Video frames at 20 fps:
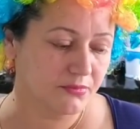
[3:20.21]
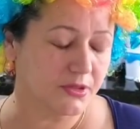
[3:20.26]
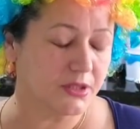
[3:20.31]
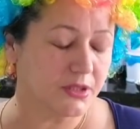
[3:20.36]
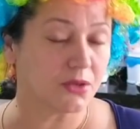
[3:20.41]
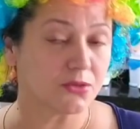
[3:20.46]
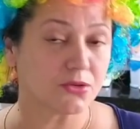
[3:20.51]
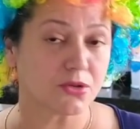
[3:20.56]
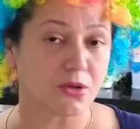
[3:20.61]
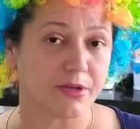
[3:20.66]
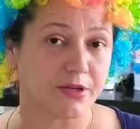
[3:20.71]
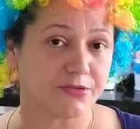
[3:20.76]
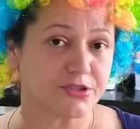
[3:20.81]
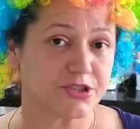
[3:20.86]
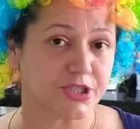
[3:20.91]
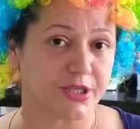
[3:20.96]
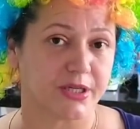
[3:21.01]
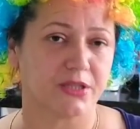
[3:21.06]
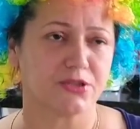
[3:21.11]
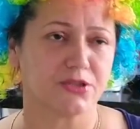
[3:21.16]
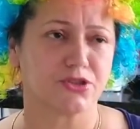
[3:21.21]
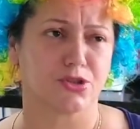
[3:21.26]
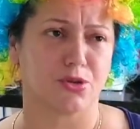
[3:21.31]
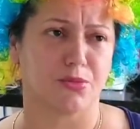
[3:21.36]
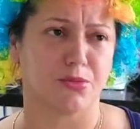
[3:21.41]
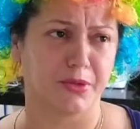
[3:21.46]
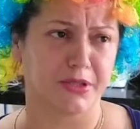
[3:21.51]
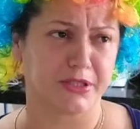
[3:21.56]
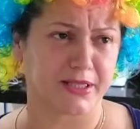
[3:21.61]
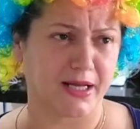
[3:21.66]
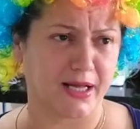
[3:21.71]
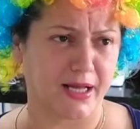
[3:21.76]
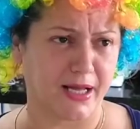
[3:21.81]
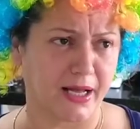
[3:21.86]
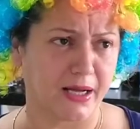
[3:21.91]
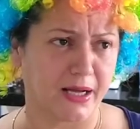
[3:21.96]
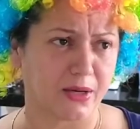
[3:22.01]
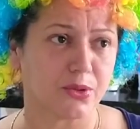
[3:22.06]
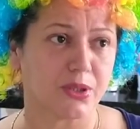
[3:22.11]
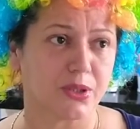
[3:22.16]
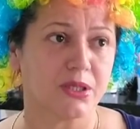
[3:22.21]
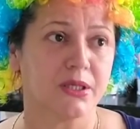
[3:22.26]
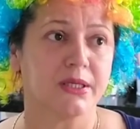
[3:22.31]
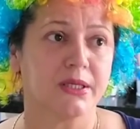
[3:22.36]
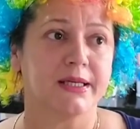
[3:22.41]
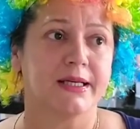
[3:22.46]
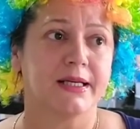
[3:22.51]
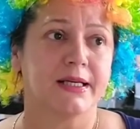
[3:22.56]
Não tomo refrigerante, tomo muita água.